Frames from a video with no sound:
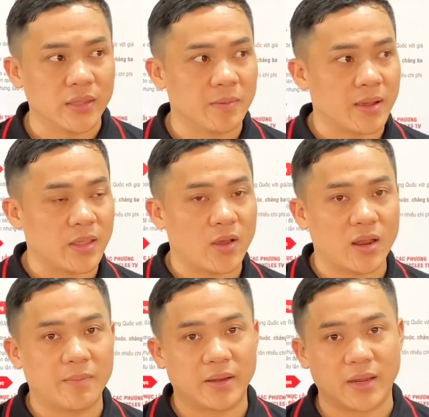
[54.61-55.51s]
Nhưng mà
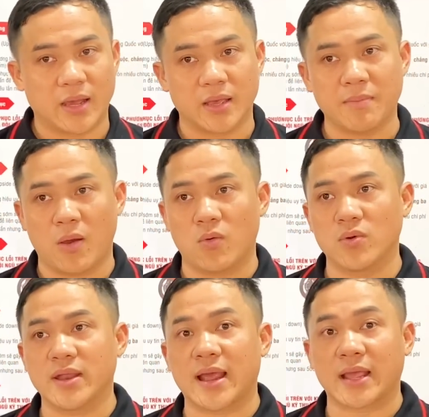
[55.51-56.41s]
do là mình gửi mẫu
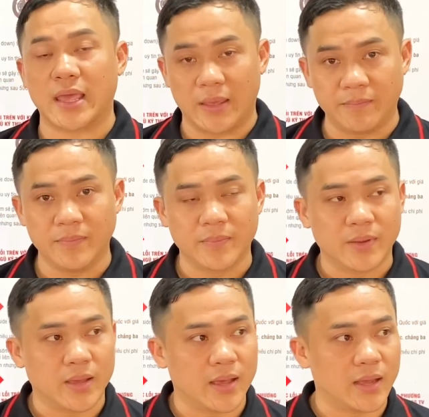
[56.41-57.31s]
đi đăng kiểm,
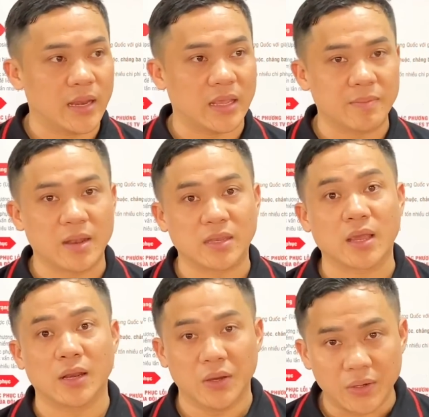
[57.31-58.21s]
đi kiểm
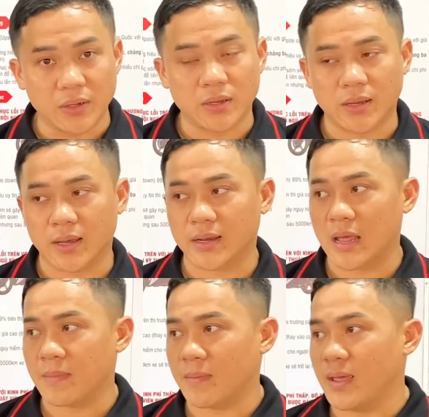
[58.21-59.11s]
định chất lượng
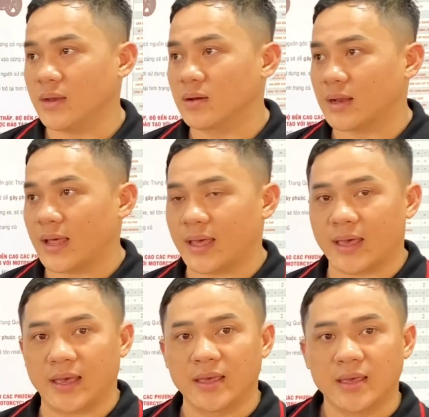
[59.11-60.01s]
để mà biết được là